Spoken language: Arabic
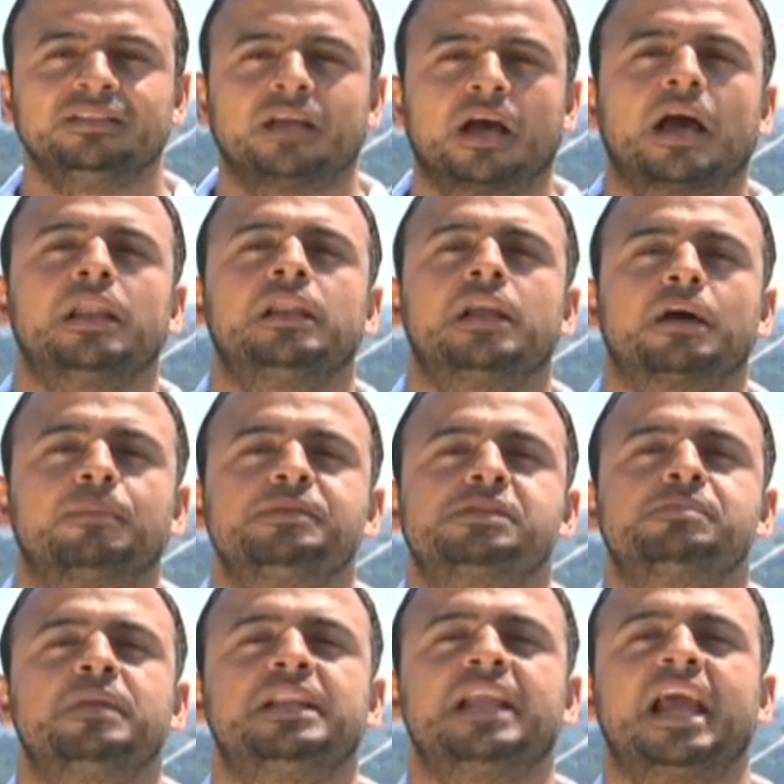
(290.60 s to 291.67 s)
تخلق
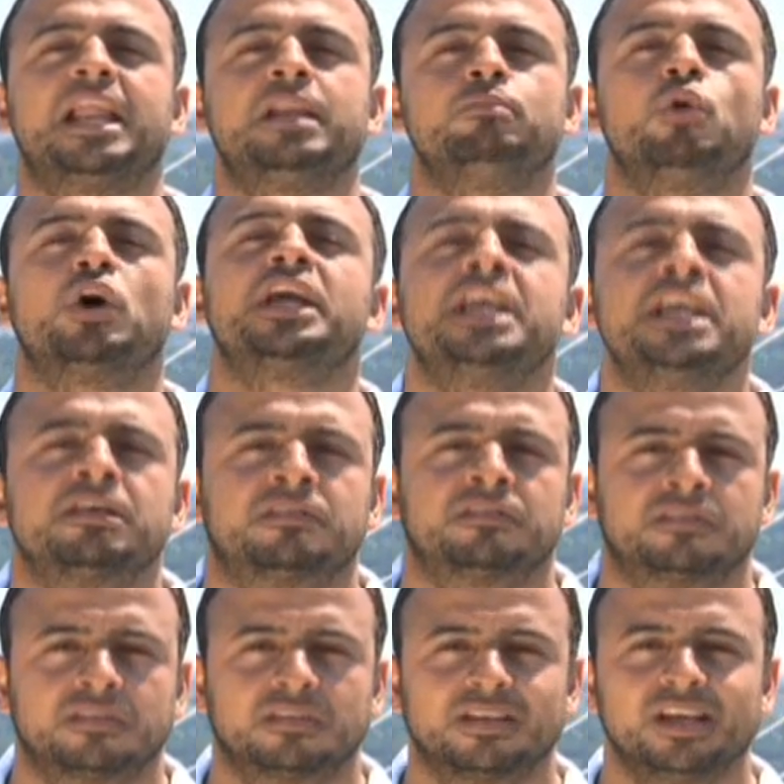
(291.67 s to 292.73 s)
باسم الله المغيث
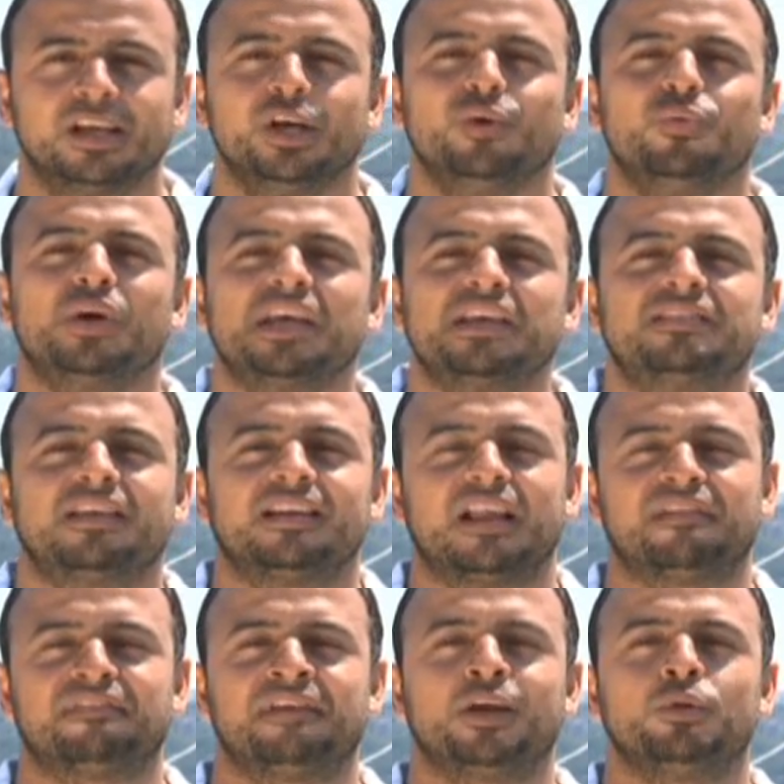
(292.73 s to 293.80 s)
وغيث
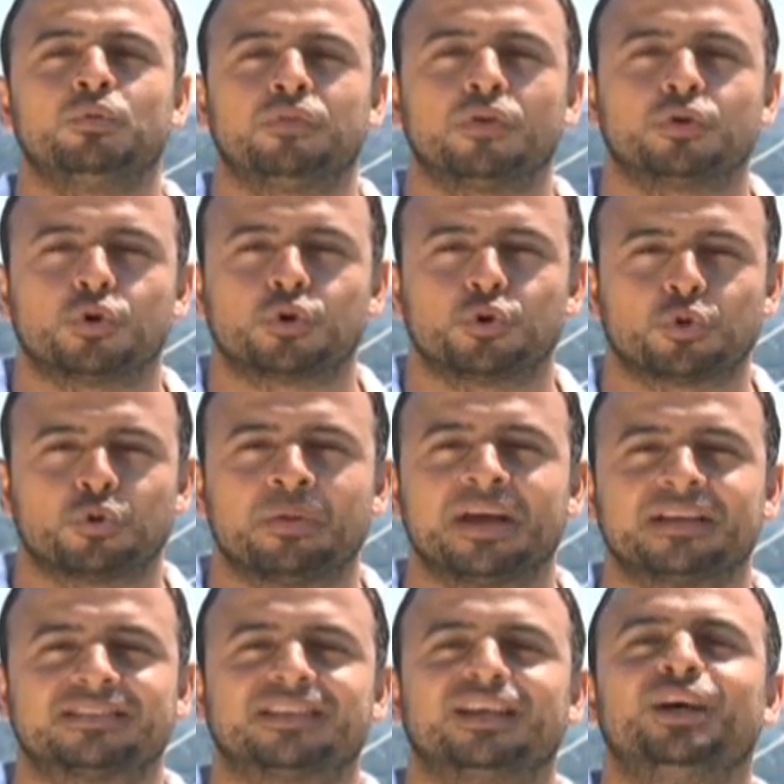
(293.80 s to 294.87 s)
اللهفان وفك
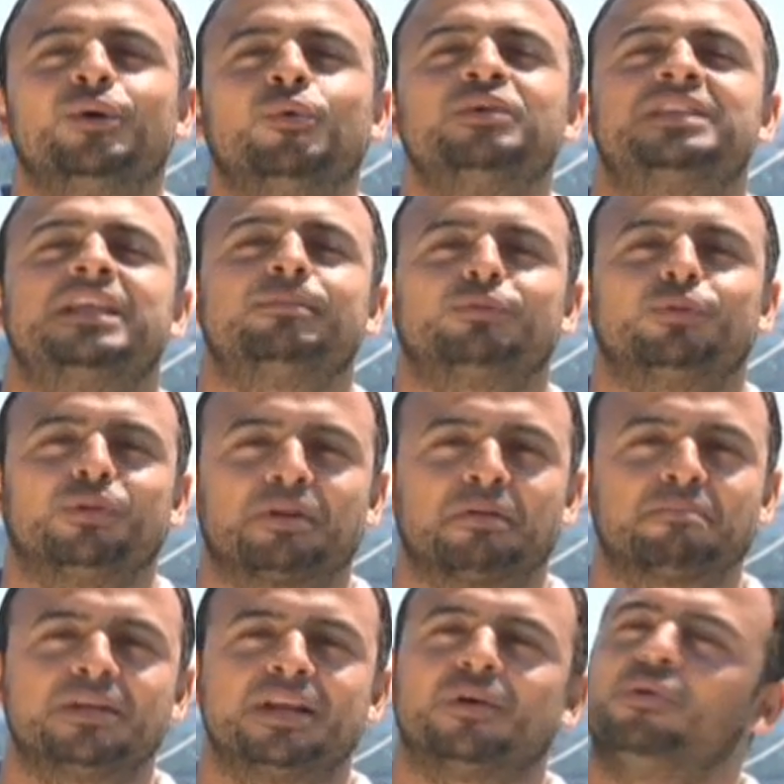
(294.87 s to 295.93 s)
الكروبات وانت بتقول
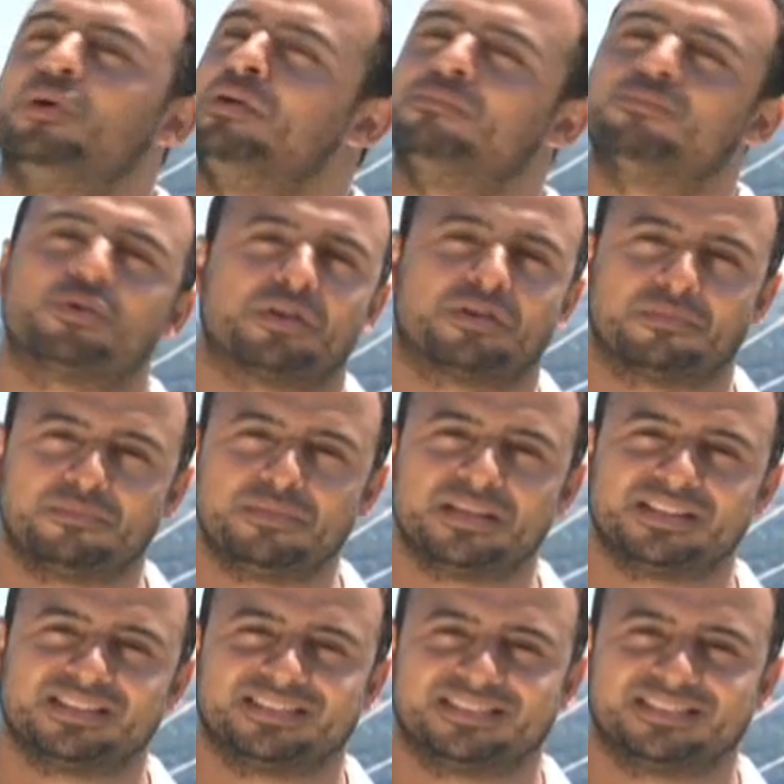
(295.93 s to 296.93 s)
ربنا أحبك ربي